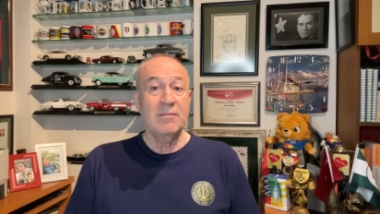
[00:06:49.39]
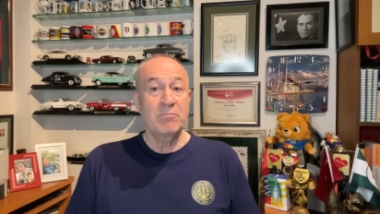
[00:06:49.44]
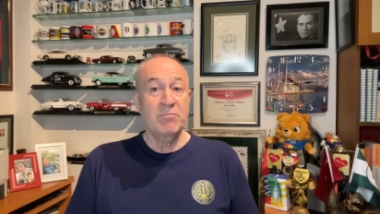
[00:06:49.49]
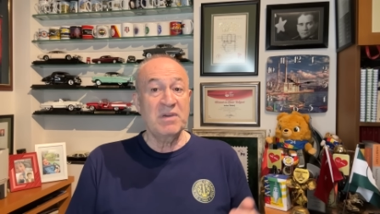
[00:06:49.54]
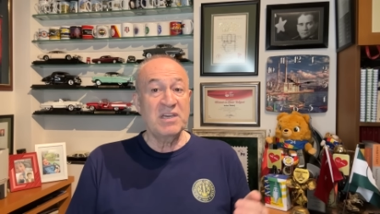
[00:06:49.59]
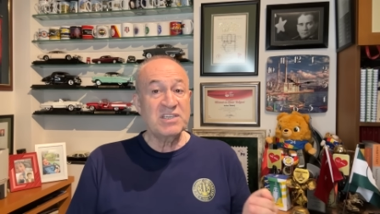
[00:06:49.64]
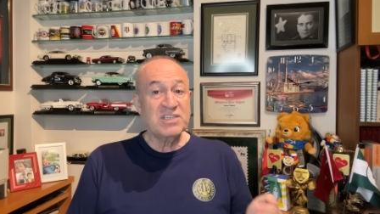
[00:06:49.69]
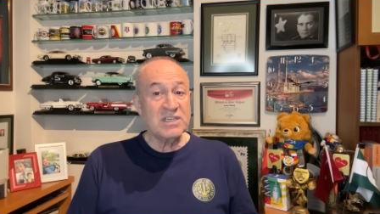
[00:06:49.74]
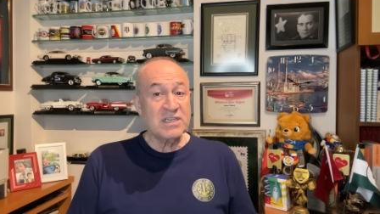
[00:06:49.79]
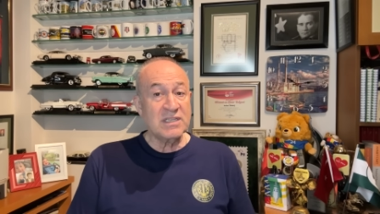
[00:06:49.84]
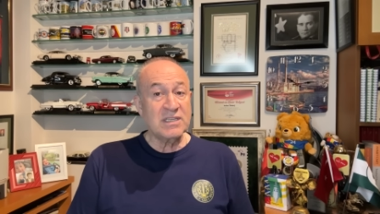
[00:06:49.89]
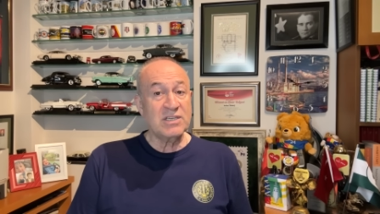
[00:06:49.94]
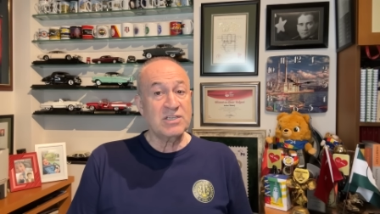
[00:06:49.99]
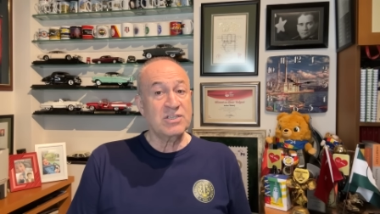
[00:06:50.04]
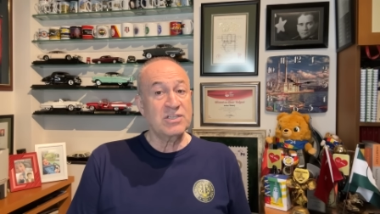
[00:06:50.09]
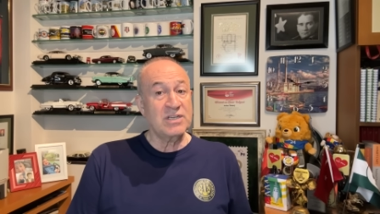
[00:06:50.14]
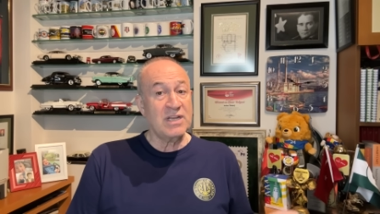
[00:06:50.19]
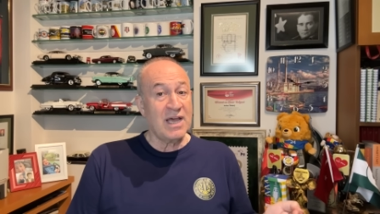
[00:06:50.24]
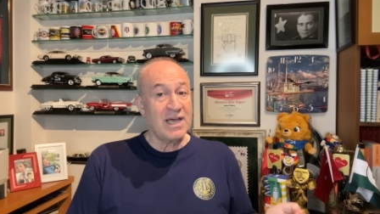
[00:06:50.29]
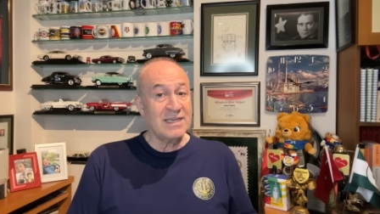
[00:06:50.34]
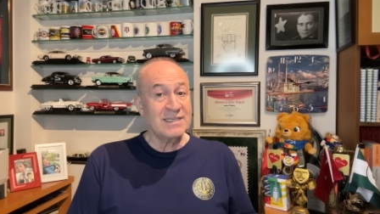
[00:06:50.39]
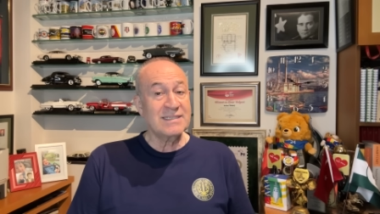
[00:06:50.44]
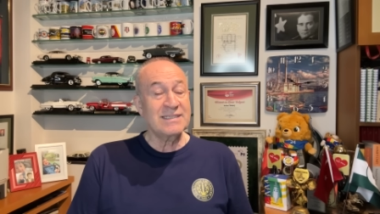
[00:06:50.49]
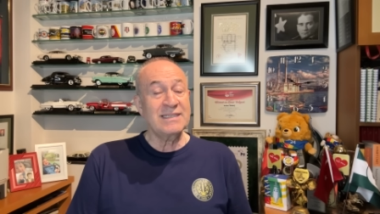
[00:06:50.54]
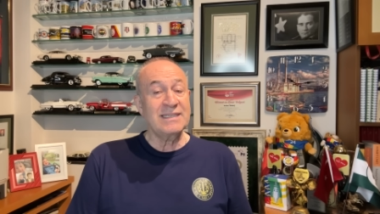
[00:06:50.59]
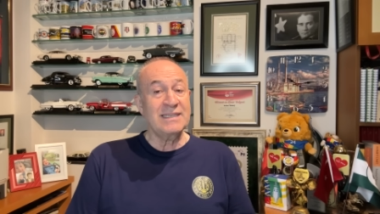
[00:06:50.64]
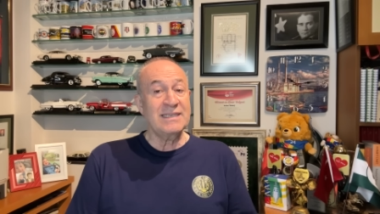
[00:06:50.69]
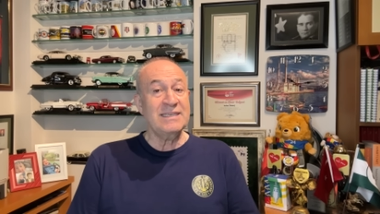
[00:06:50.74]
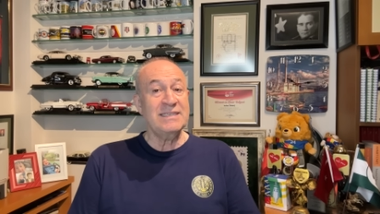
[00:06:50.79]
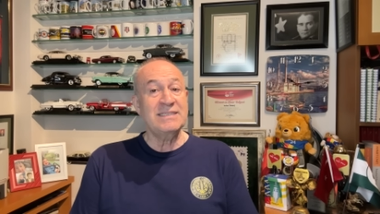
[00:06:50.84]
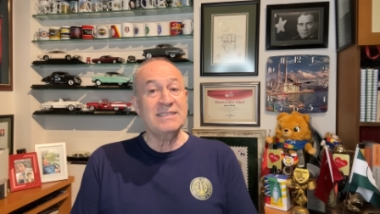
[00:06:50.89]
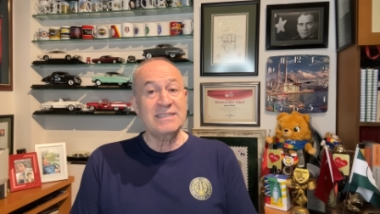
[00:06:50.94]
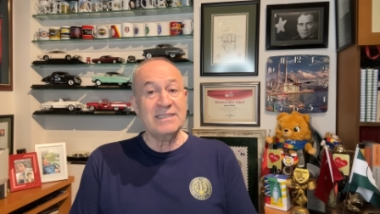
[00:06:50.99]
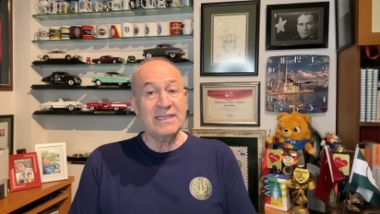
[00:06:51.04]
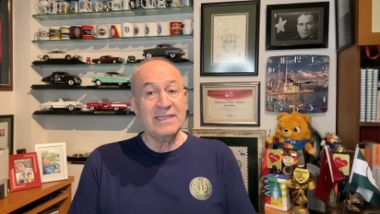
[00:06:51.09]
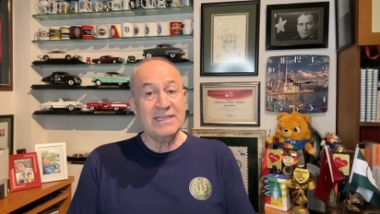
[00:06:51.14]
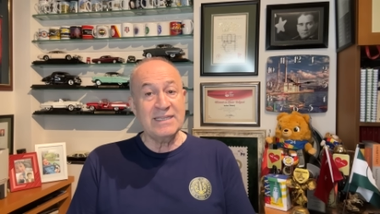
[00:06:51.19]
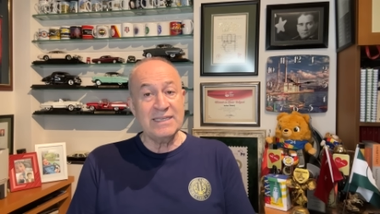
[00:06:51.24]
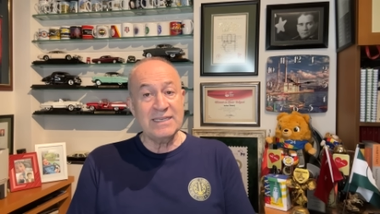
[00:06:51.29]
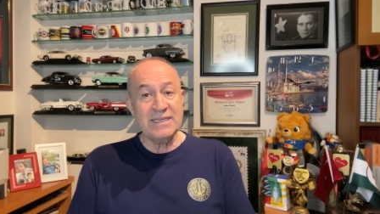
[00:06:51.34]
Beşiktaş'ın asıl
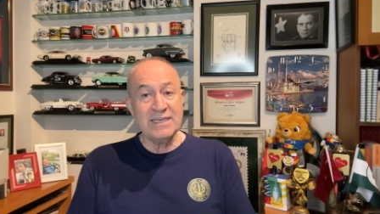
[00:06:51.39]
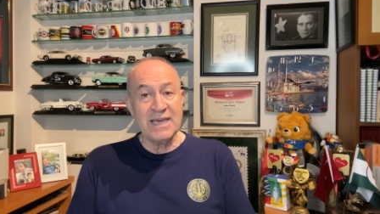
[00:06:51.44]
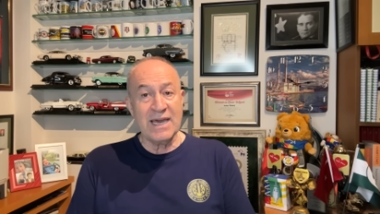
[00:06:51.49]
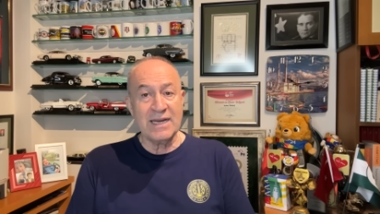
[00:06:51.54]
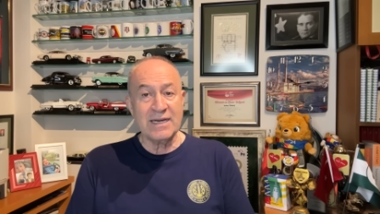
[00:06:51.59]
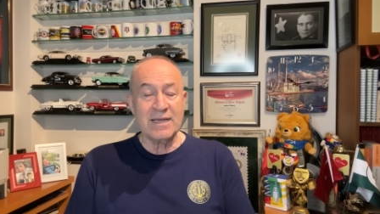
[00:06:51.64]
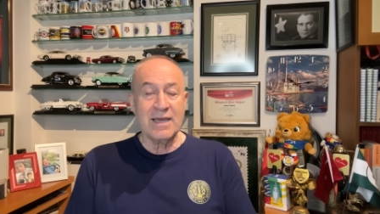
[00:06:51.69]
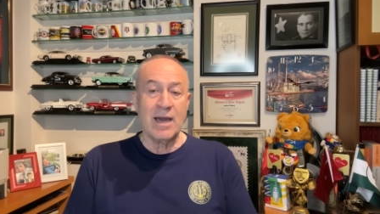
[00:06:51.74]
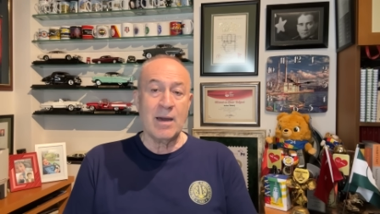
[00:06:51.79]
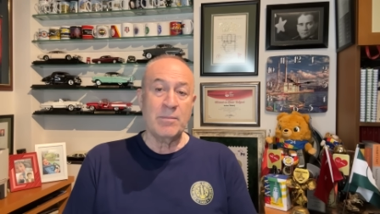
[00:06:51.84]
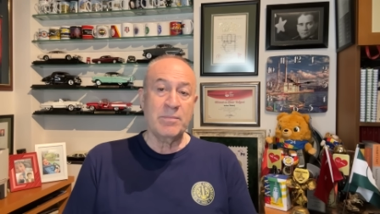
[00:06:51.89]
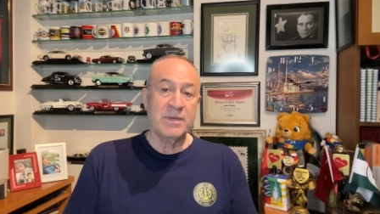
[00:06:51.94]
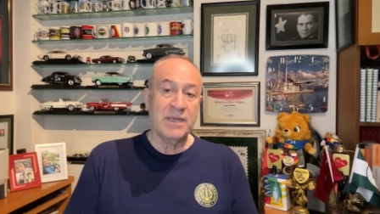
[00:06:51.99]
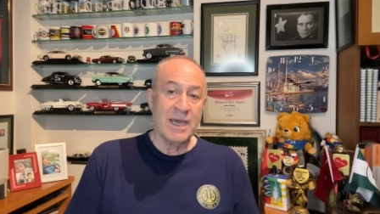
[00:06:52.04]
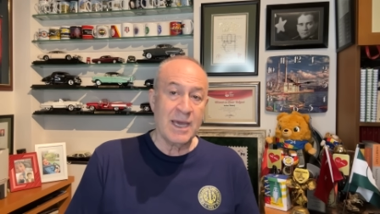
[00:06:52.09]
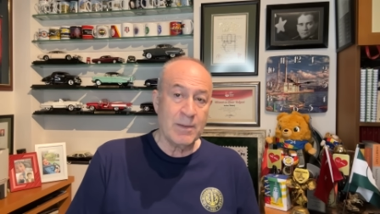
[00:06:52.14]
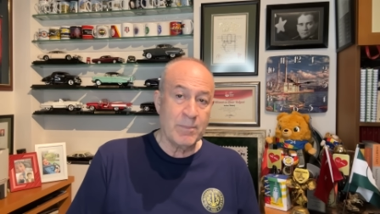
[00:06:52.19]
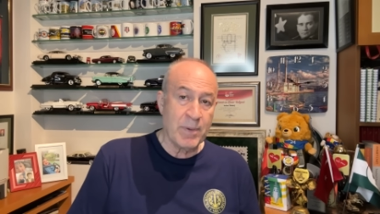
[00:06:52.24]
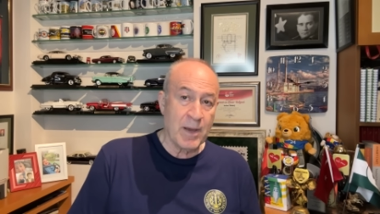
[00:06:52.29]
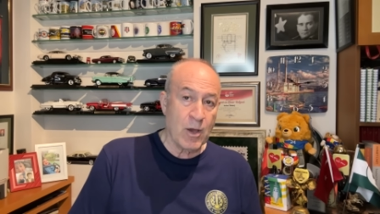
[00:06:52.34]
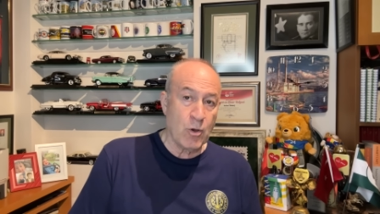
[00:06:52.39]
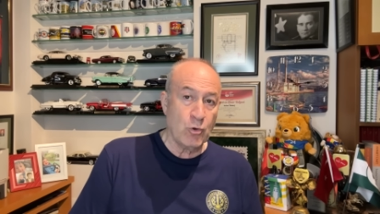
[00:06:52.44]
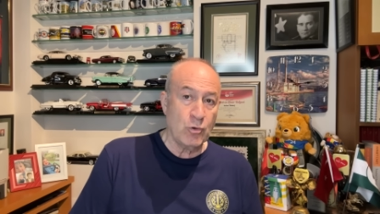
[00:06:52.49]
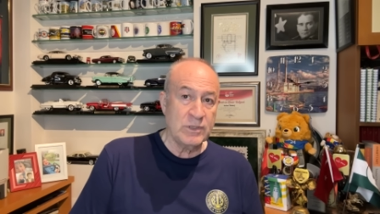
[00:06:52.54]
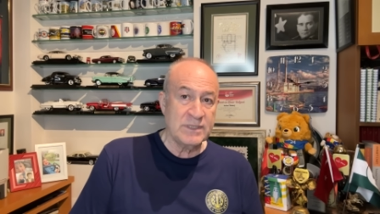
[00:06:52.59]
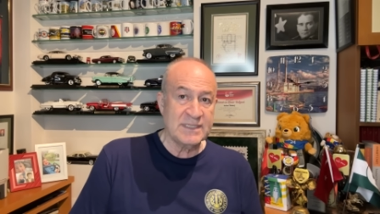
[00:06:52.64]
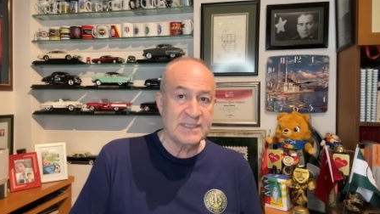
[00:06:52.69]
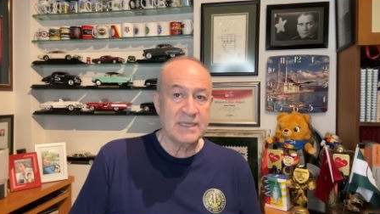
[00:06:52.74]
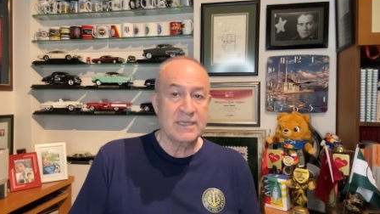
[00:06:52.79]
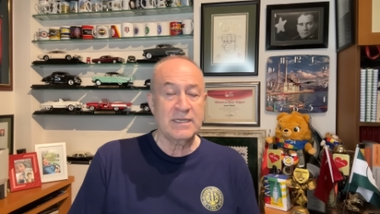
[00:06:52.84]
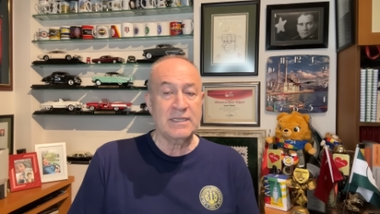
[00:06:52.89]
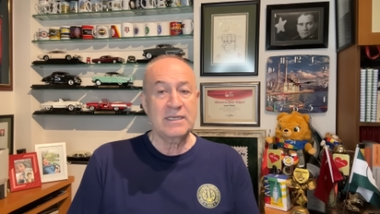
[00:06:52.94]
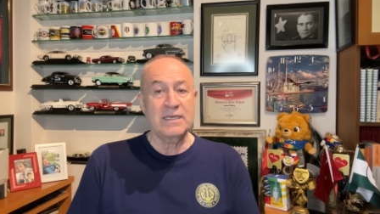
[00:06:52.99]
istediği yer Gabriel Paulista'nın